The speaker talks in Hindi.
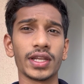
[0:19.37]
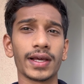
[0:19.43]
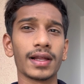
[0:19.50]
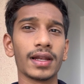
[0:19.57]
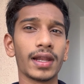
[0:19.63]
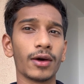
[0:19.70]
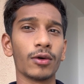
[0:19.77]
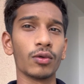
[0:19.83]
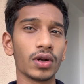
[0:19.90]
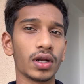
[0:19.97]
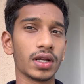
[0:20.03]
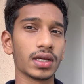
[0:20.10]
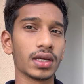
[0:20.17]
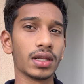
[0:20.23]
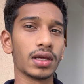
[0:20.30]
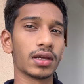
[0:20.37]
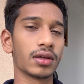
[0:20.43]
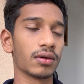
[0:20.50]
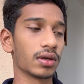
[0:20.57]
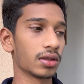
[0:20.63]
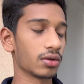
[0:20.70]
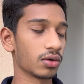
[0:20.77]
निकलना है उड़न के लिए
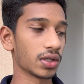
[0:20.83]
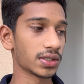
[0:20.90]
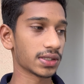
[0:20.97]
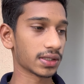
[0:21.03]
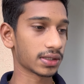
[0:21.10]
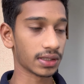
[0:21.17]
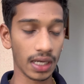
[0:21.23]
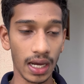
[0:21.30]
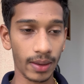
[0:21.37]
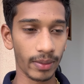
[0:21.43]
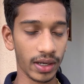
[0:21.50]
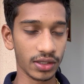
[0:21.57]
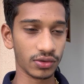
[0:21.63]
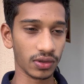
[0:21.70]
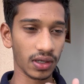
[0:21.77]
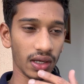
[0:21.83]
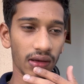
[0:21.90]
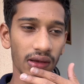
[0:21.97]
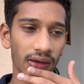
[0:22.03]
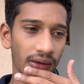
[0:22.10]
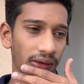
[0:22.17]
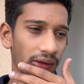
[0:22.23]
क्योंकि थोड़ा सा काम आ चुका
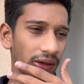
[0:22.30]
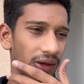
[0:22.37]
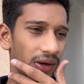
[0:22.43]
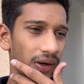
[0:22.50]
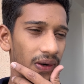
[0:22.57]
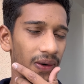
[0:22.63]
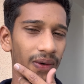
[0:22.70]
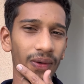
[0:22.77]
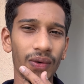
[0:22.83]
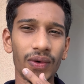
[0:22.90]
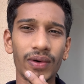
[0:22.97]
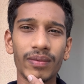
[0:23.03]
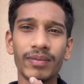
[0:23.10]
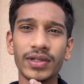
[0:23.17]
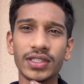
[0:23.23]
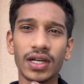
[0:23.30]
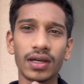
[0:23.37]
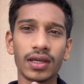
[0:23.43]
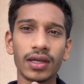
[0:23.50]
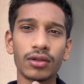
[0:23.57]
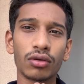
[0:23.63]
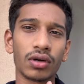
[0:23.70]
है और उड़न में
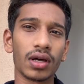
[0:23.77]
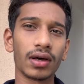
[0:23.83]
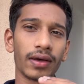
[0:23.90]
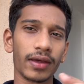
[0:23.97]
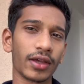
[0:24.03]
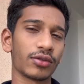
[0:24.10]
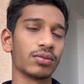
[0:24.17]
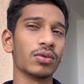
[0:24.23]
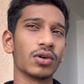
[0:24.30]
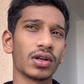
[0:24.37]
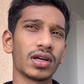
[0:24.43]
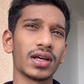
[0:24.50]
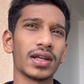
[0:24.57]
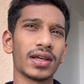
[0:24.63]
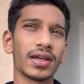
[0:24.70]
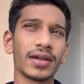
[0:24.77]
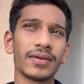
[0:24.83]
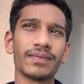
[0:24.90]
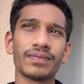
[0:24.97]
जाके थोड़ा एक्सप्लोर करेंगे